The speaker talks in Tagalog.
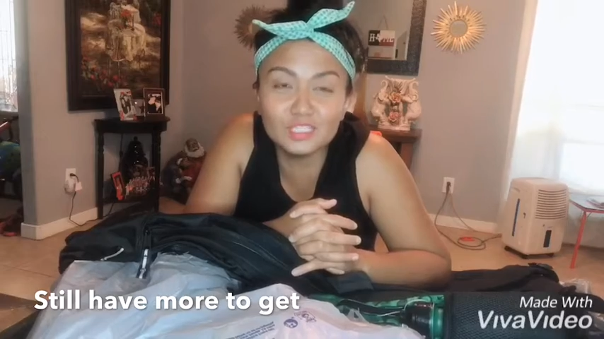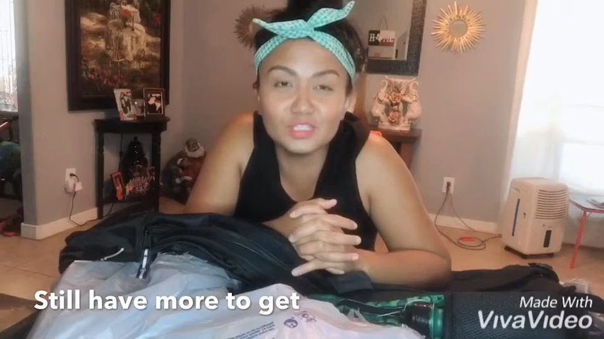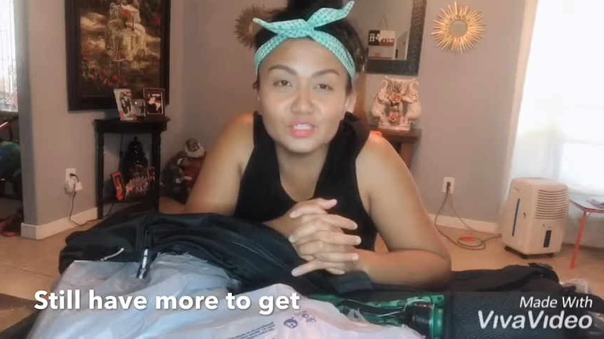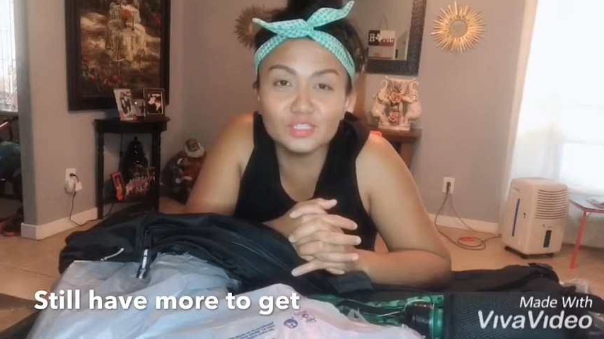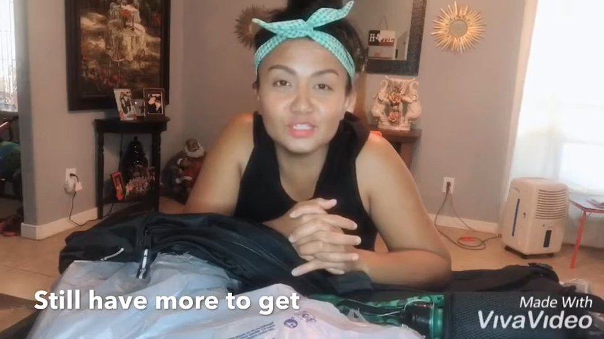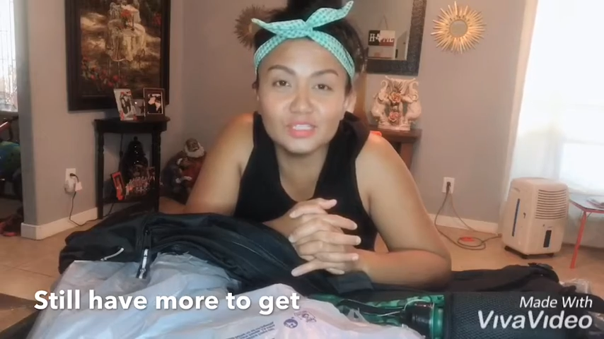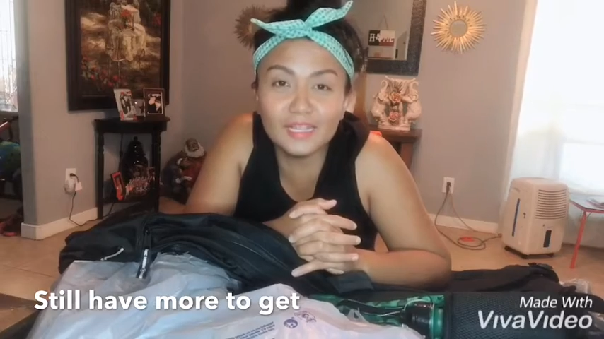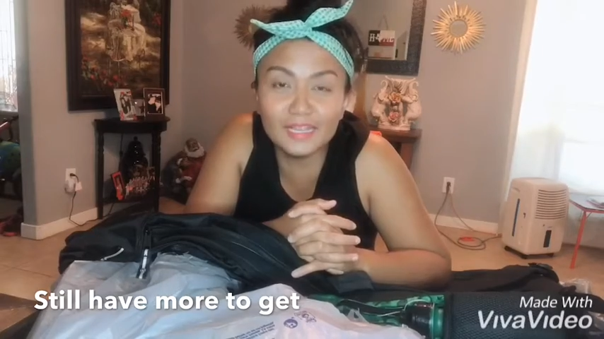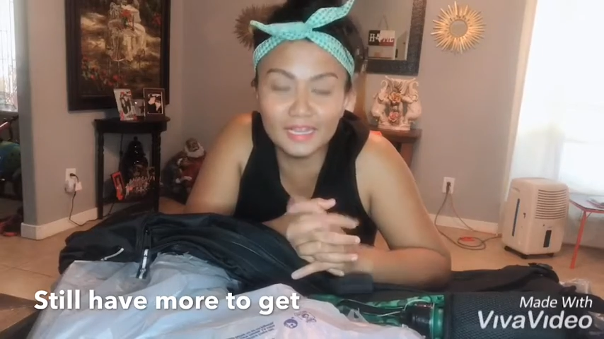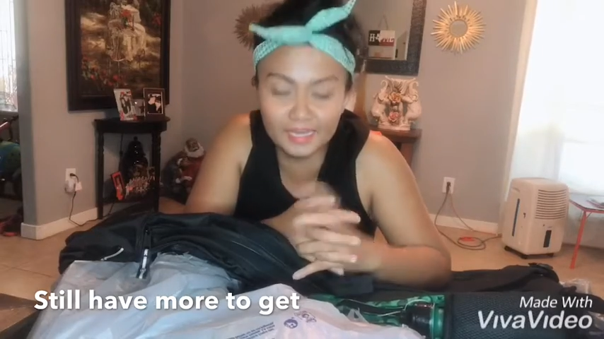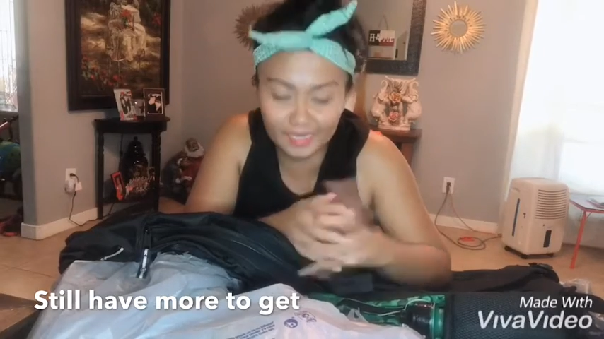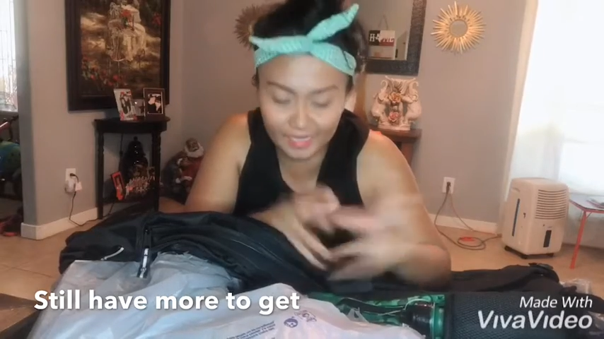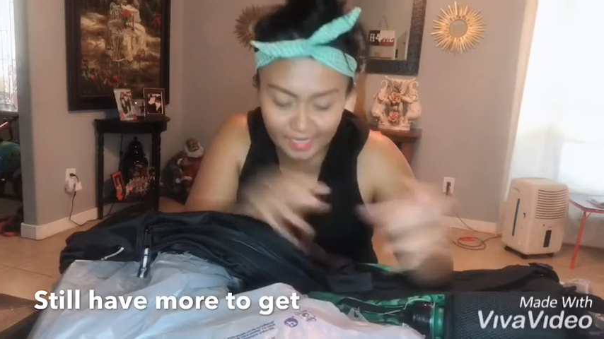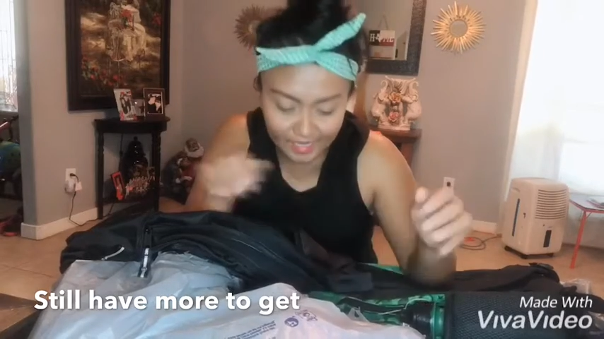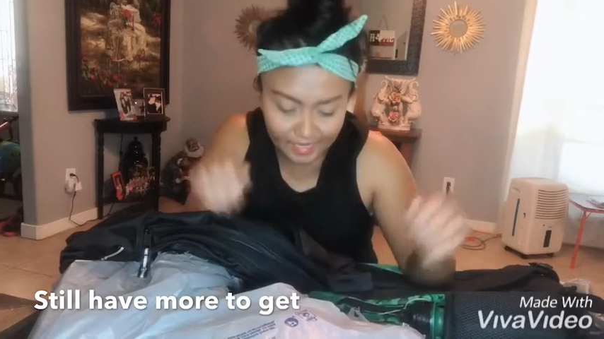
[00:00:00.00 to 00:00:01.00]
Today
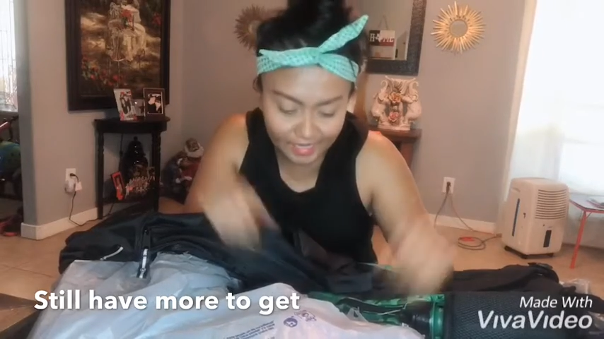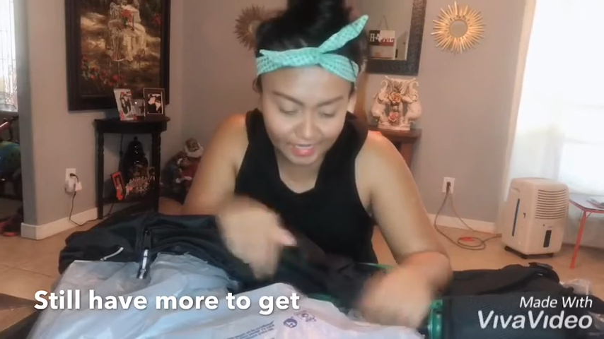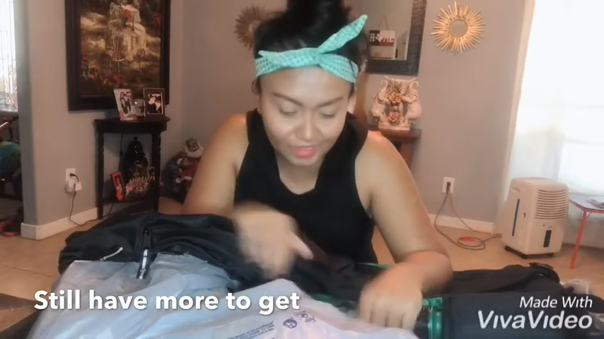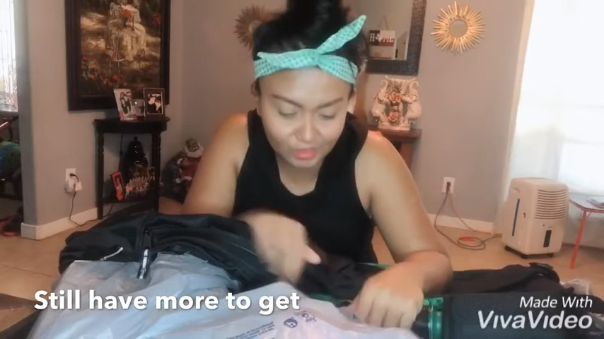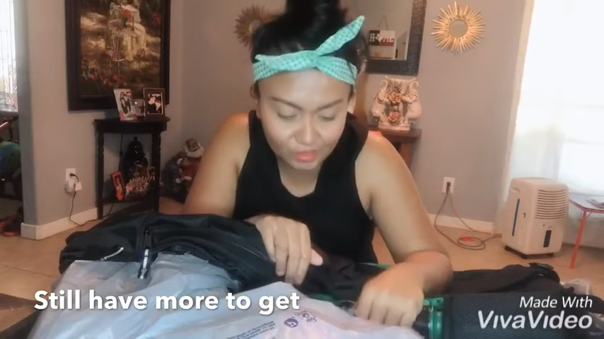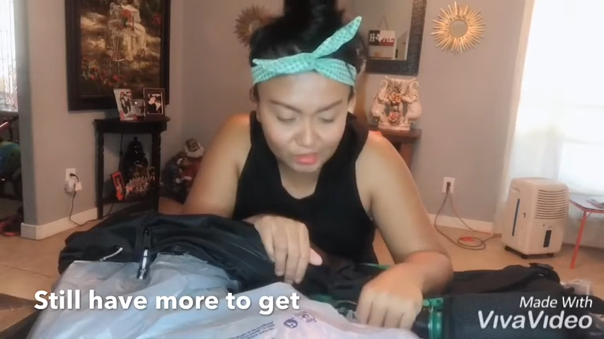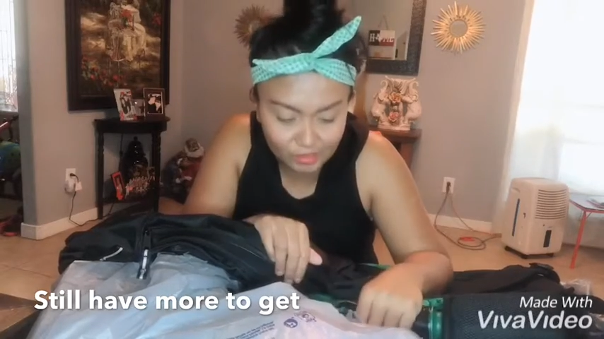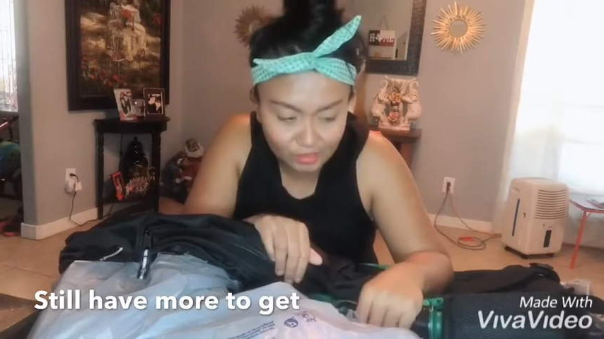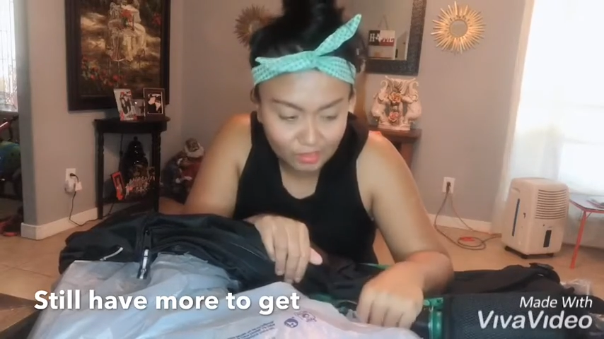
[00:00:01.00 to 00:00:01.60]
is